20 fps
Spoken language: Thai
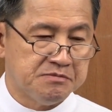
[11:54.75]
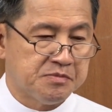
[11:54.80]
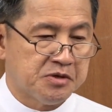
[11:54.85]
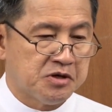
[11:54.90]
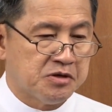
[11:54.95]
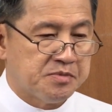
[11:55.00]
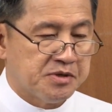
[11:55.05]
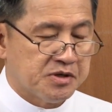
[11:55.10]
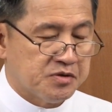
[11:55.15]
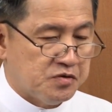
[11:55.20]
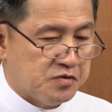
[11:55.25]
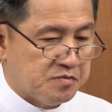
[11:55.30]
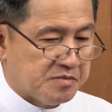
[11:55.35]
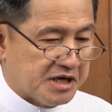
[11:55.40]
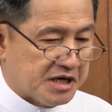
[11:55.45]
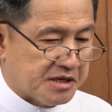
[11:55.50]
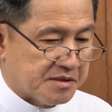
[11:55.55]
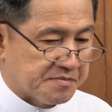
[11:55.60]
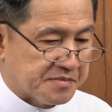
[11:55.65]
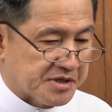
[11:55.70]
พอพระกุ
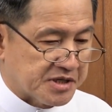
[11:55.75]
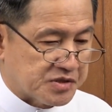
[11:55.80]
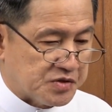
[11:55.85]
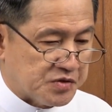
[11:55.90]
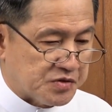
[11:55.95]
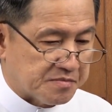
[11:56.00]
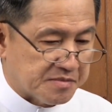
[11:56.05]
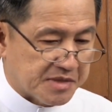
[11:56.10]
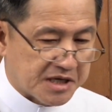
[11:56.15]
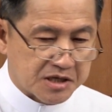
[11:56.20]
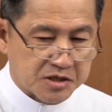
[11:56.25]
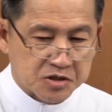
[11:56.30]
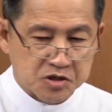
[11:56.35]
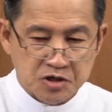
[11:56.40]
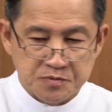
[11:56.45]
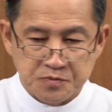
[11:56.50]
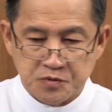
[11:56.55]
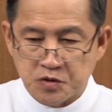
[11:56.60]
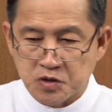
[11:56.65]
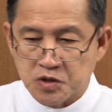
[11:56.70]
มารประสูติมา คร
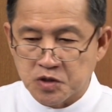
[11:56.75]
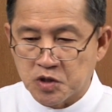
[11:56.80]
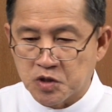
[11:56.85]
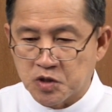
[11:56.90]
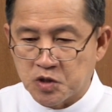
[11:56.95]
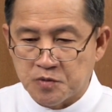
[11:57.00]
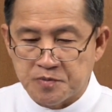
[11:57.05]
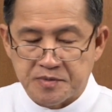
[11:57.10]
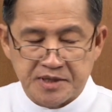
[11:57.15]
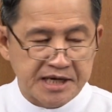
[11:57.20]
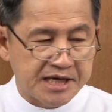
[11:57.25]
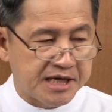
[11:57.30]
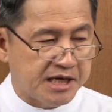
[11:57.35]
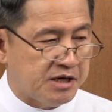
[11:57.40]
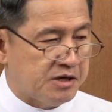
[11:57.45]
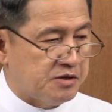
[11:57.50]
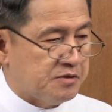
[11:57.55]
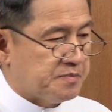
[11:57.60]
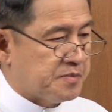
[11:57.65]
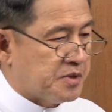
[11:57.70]
อบครัวก็ครบแล้
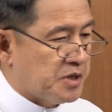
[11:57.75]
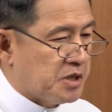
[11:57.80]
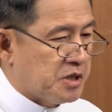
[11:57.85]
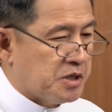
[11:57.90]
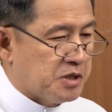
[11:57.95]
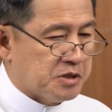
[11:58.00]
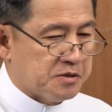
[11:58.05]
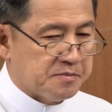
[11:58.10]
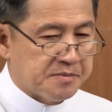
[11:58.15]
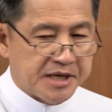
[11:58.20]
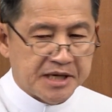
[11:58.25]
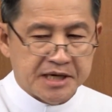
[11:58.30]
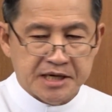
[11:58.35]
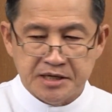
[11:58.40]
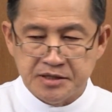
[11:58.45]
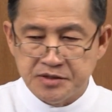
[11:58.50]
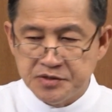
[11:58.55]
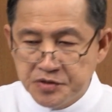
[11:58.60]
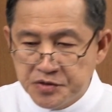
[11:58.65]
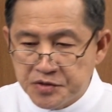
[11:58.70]
ว พ่อแม่
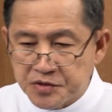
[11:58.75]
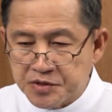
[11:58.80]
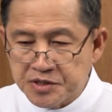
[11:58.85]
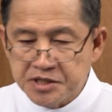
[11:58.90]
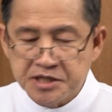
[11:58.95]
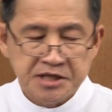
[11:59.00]
ลูก